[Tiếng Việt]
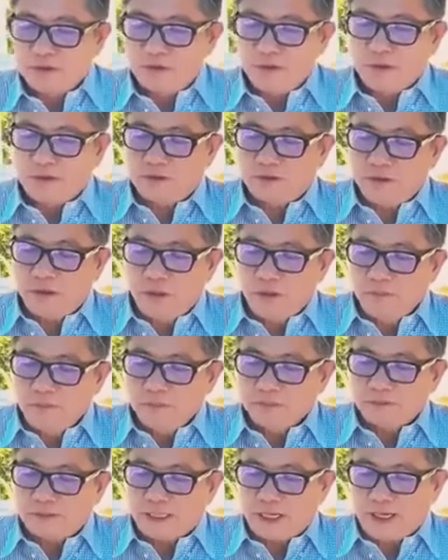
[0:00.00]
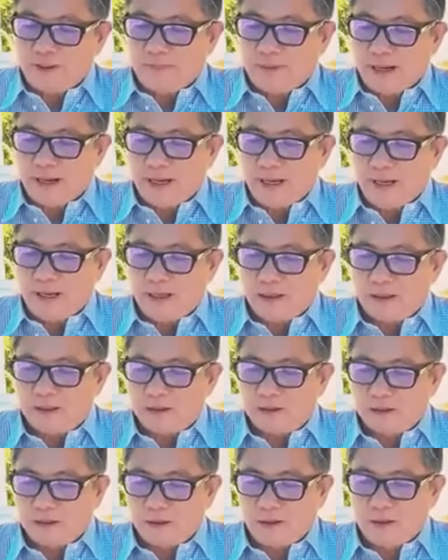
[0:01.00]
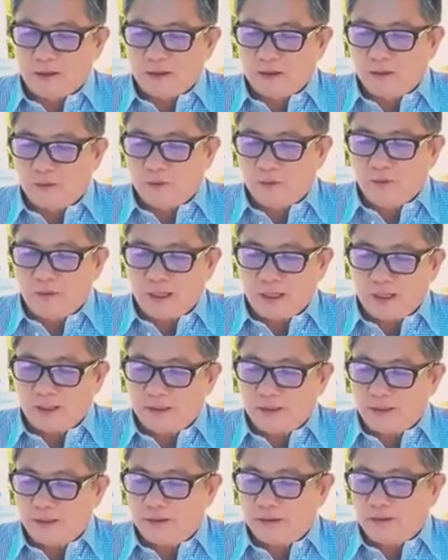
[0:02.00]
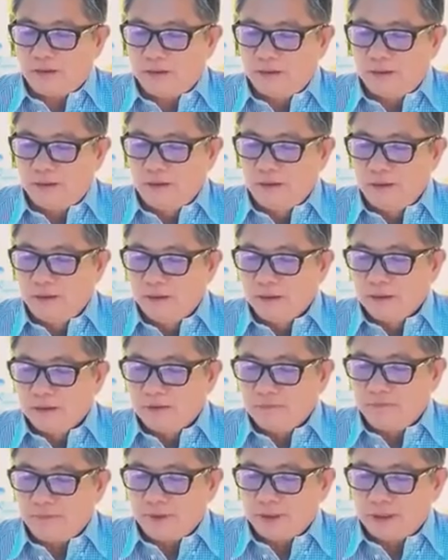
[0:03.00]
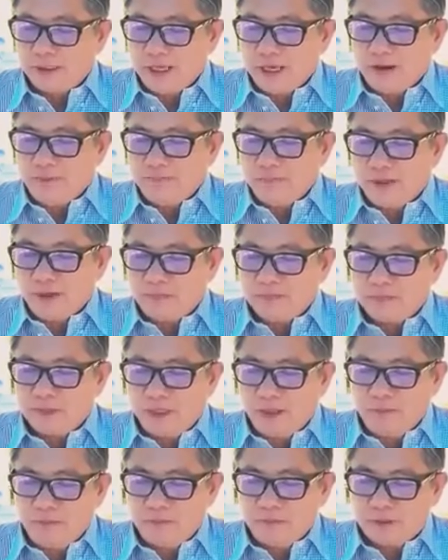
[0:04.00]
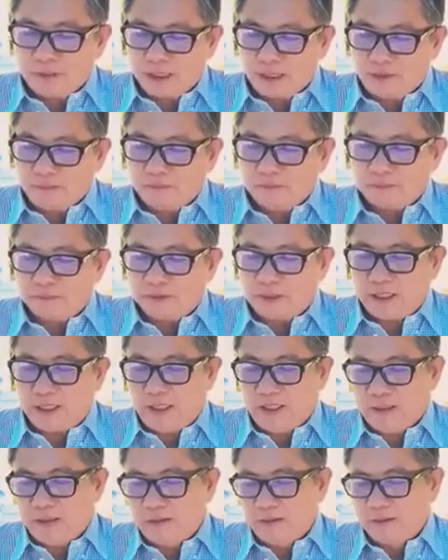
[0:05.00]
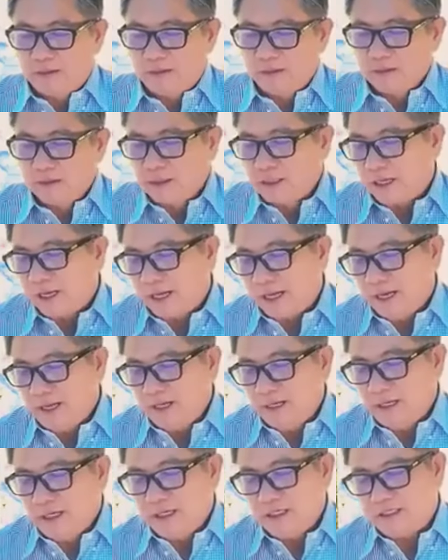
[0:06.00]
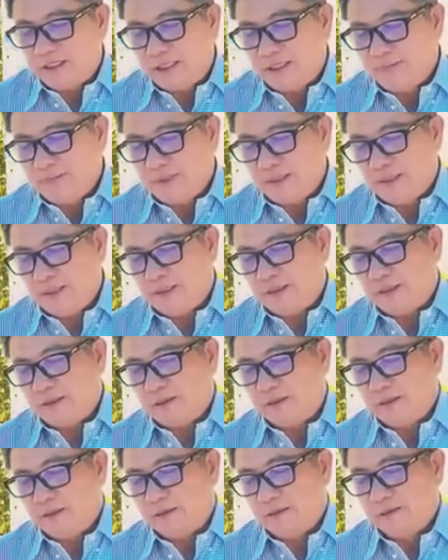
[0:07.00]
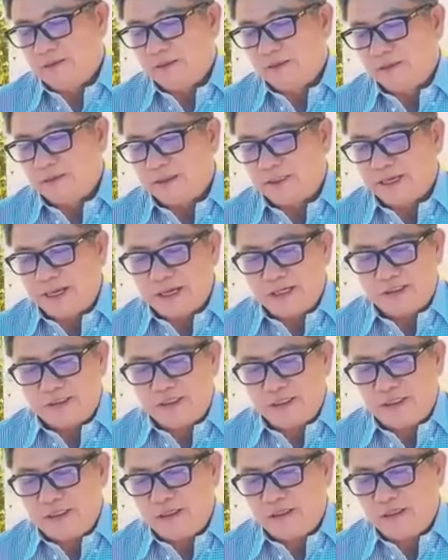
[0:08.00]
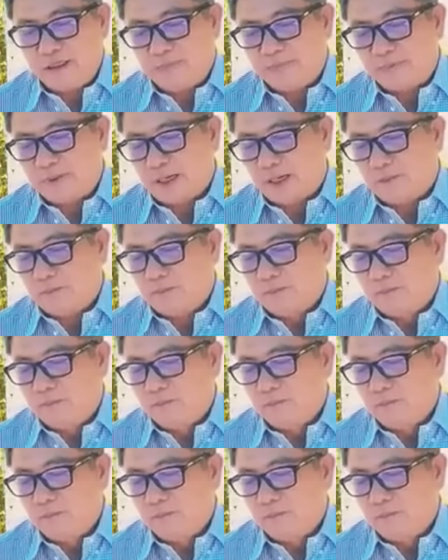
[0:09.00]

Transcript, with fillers: cho chốn ta bà no đủ an yên Việt Nam dòng giống rồng tiên ai ơi chim hiền gán chí góp công